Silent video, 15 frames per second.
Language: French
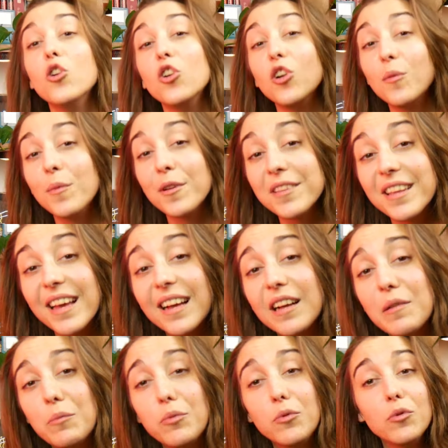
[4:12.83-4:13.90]
Le manga
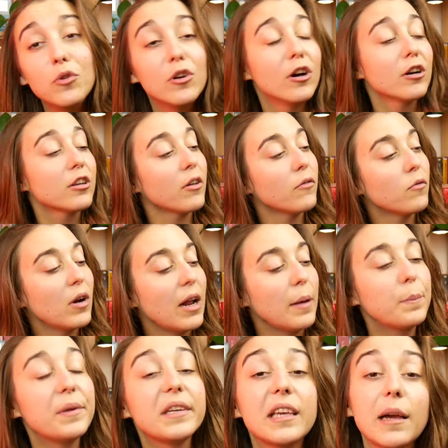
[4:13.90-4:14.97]
Blue Lock, voilà,
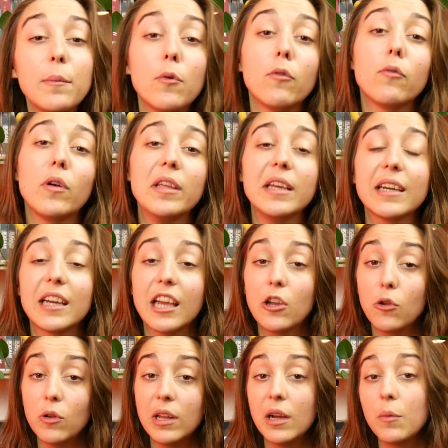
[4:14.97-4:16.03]
Pika m'envoyait
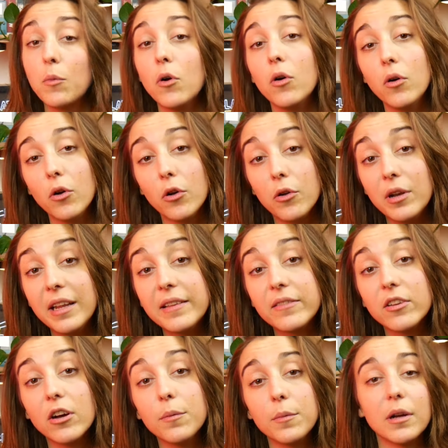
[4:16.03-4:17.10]
régulièrement euh, les
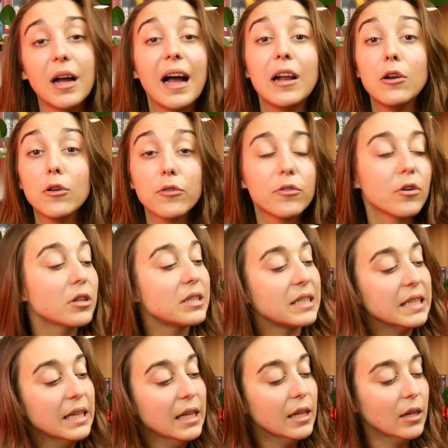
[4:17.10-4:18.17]
tomes à leur
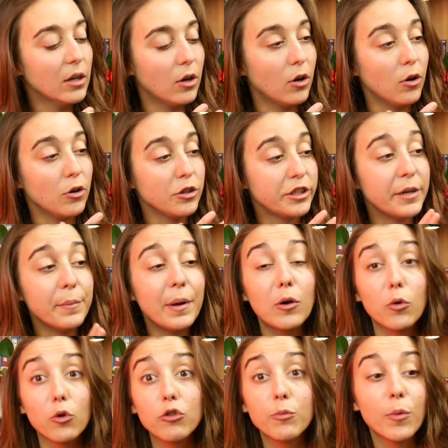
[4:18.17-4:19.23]
sortie. Euh, j'ai
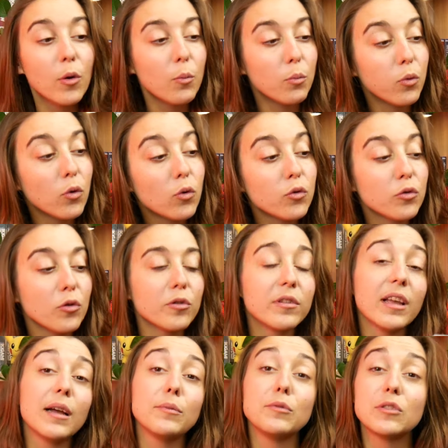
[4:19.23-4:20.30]
malheureusement beaucoup de
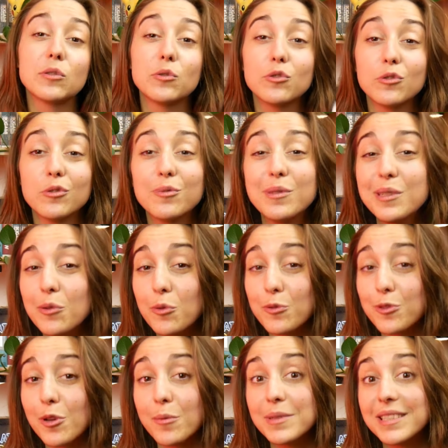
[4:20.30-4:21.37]
retard puisque je suis au
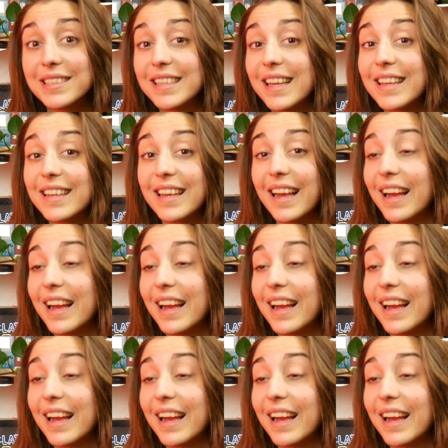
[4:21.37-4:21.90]
tome 5